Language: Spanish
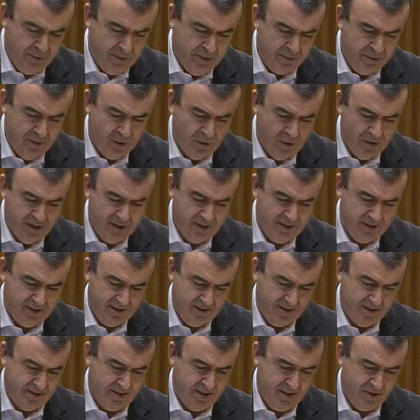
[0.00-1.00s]
En primer
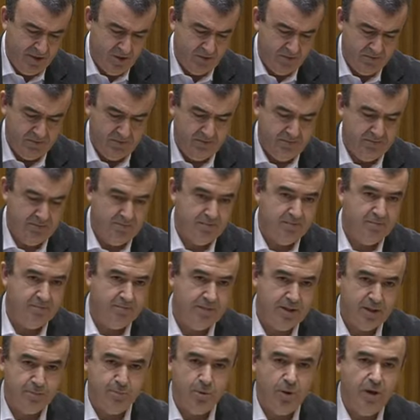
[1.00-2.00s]
lugar, quiero
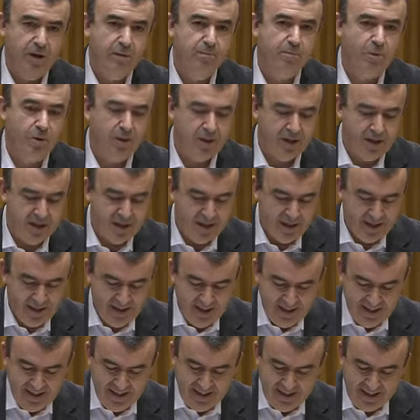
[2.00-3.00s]
mm, exponer por
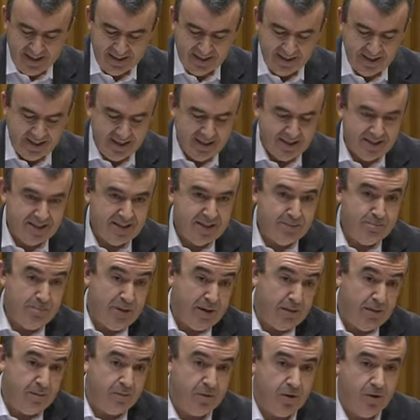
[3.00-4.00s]
qué esta
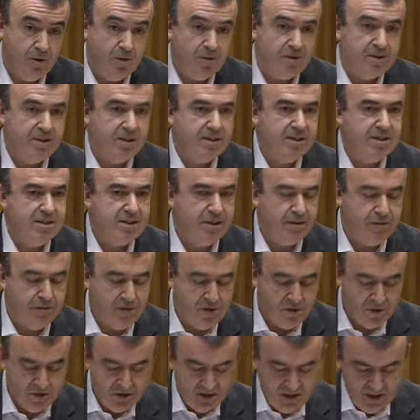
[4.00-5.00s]
percepción, esta
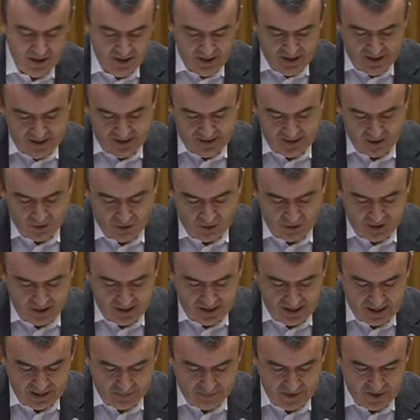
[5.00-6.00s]
sensación de
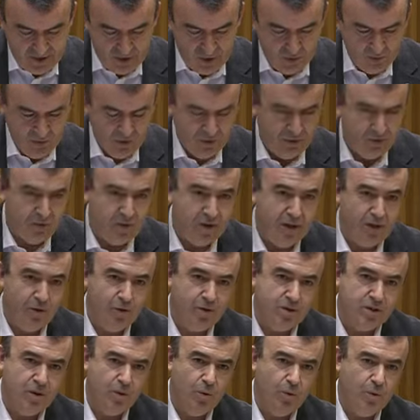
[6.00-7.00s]
considerarme como un
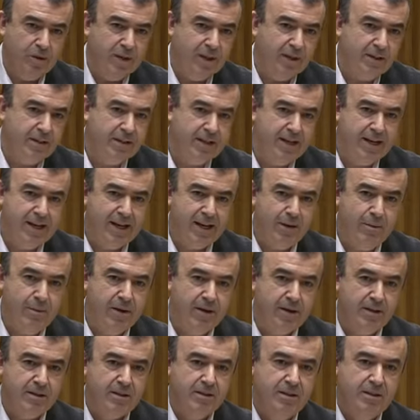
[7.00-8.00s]
ciudadano de segunda. Tiene que
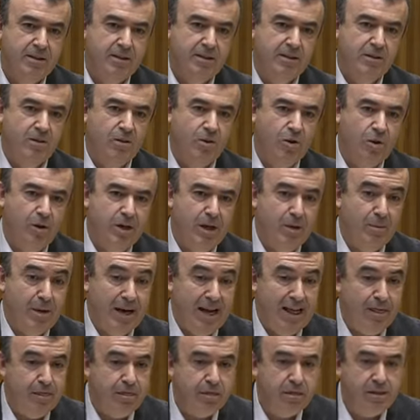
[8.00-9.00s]
ver con el
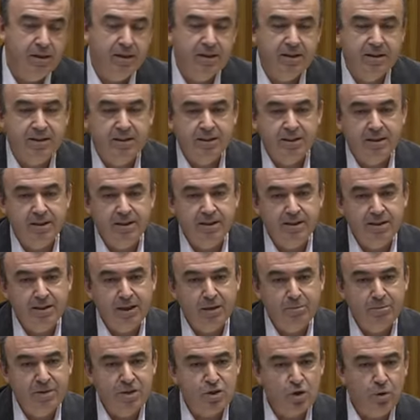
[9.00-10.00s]
balance
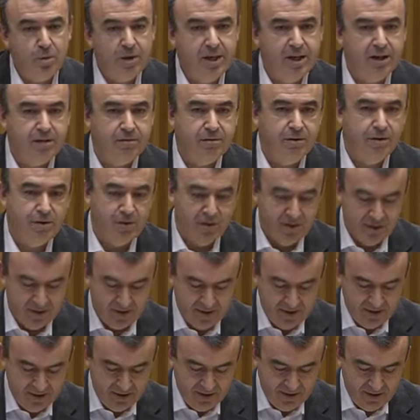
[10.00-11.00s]
entre mis
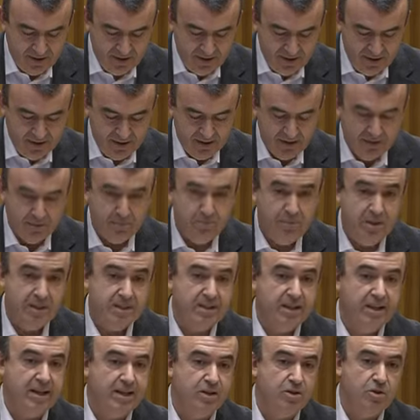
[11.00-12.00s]
obligaciones y
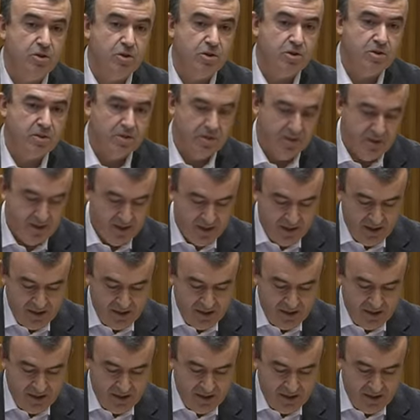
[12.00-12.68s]
mis derechos.